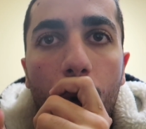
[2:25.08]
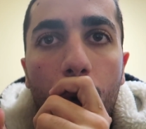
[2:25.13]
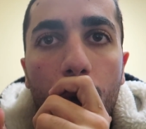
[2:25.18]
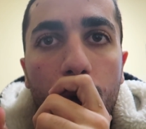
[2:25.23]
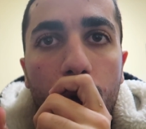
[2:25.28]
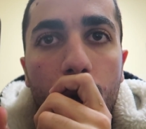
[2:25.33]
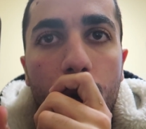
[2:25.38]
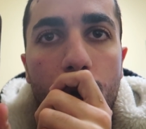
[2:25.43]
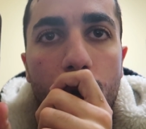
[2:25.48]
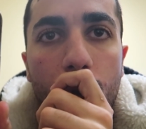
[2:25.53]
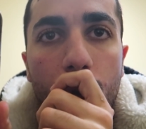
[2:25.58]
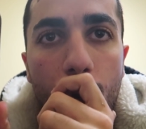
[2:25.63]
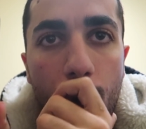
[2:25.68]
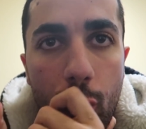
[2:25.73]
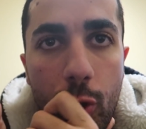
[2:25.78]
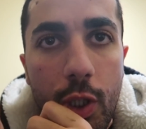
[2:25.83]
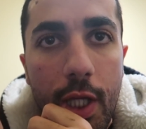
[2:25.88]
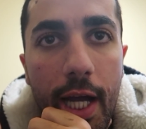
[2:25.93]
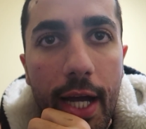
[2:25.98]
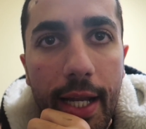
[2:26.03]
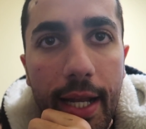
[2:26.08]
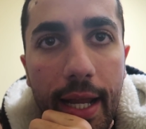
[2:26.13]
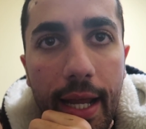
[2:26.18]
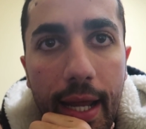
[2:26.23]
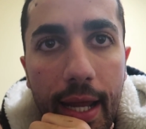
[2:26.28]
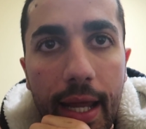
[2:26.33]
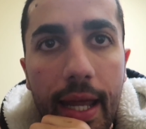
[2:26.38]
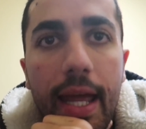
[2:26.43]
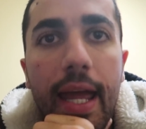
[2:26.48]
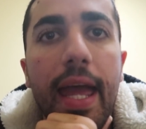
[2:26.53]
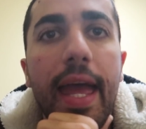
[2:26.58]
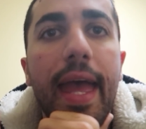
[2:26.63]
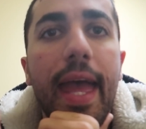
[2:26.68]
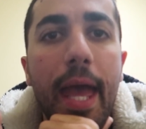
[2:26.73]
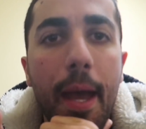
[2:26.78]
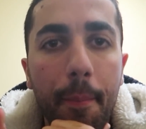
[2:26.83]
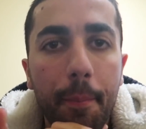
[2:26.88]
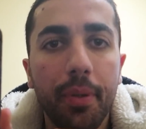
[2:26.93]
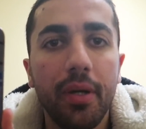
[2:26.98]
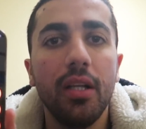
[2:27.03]
33 tane
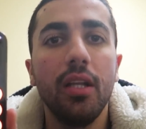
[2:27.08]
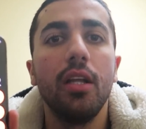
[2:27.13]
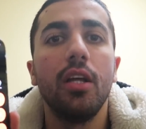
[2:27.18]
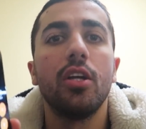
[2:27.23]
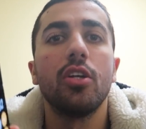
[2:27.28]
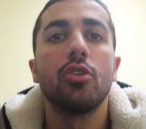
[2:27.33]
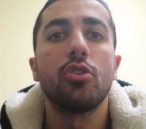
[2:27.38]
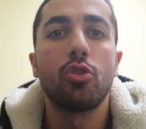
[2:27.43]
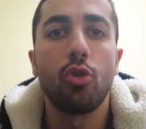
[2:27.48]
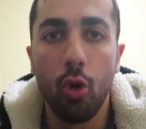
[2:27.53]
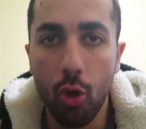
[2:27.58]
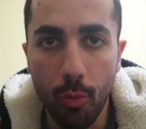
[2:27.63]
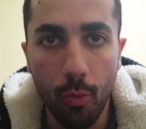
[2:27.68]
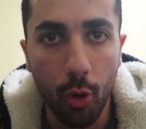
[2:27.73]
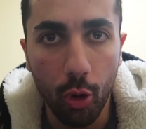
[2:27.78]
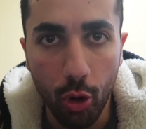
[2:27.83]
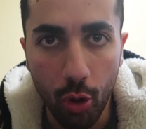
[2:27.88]
Apple Store'um